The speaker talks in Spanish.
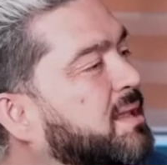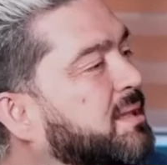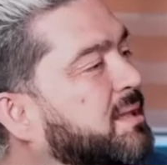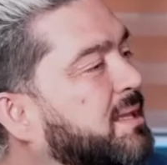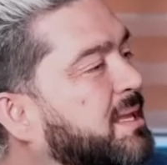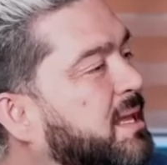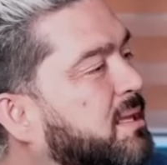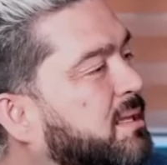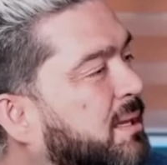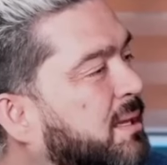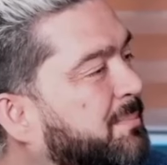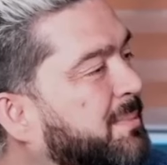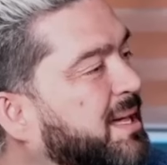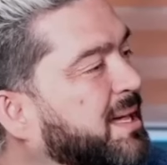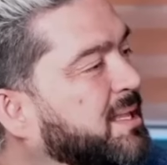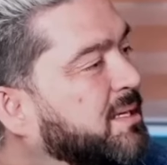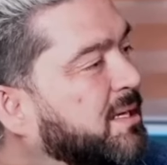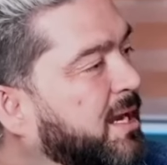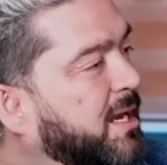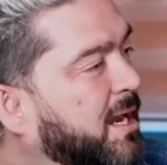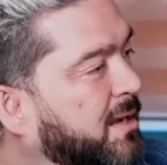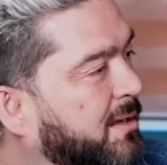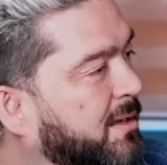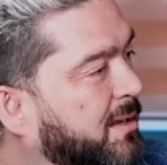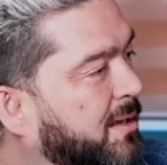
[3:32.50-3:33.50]
enseñanza más
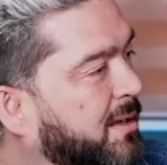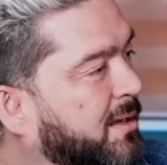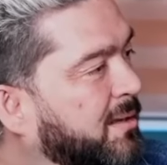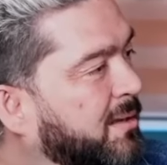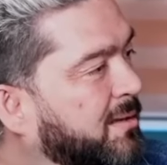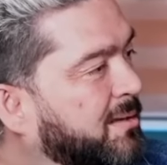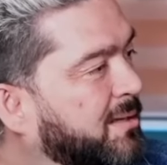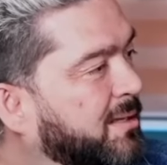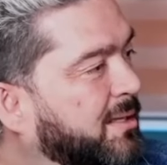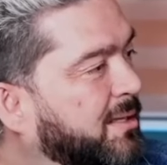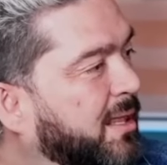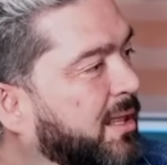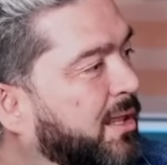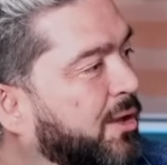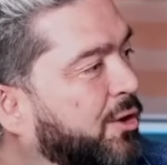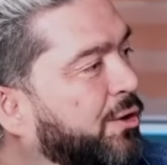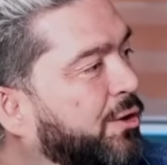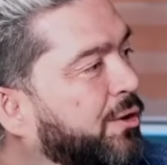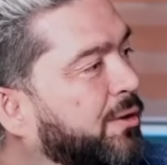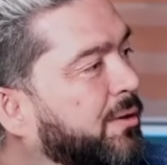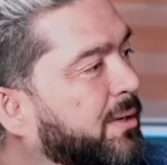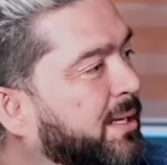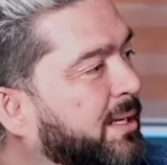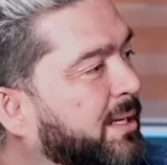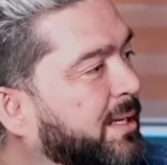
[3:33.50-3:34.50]
grande que te
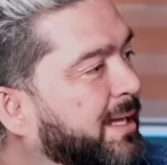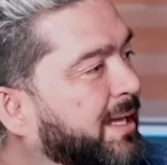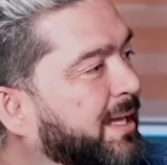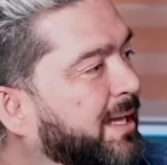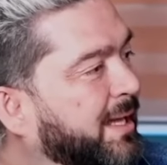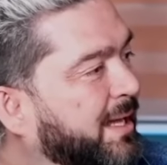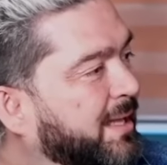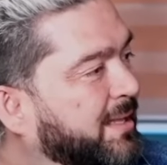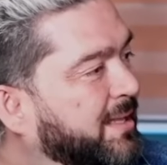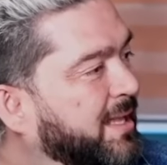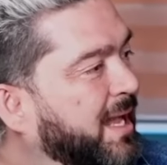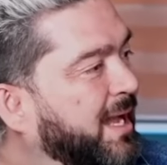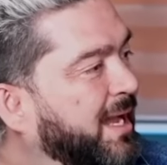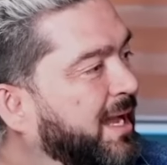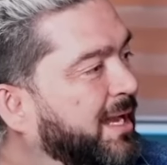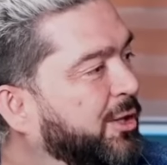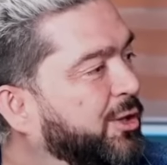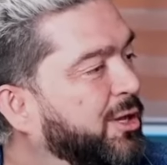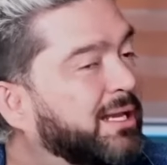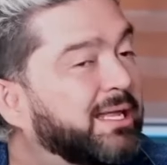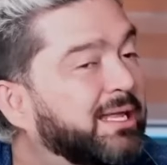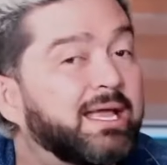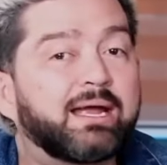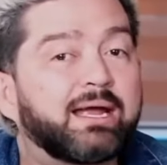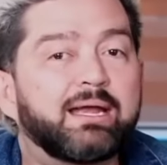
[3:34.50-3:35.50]
dejó este
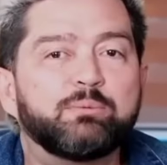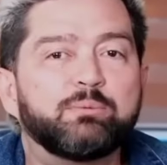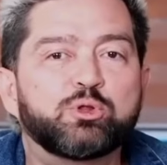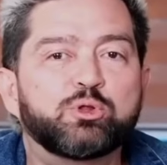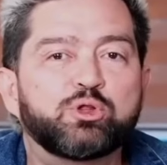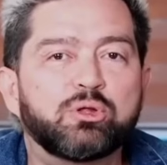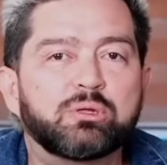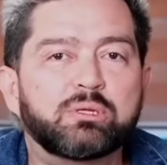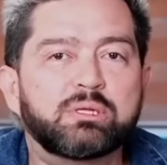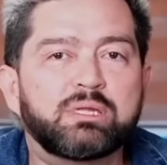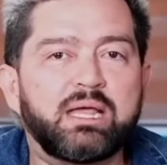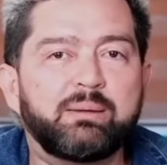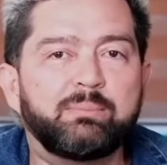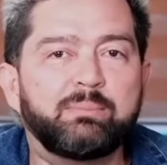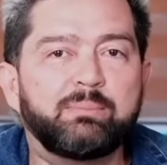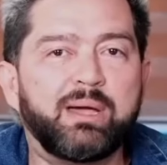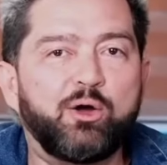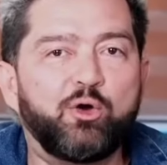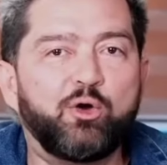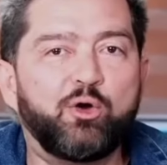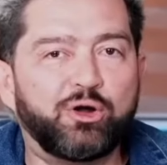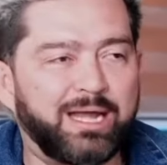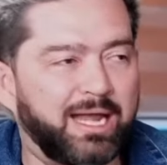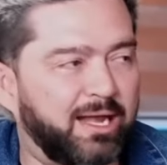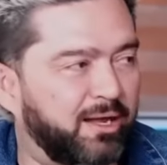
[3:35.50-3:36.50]
angelito que ya queremos todos que se
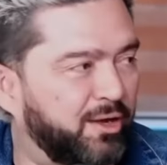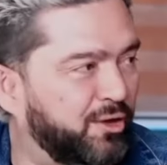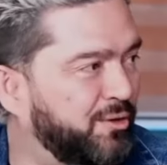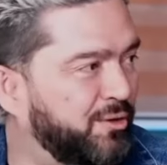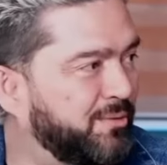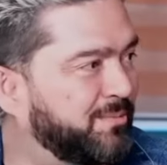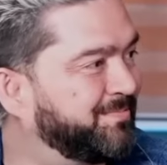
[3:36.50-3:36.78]
llama Orlando?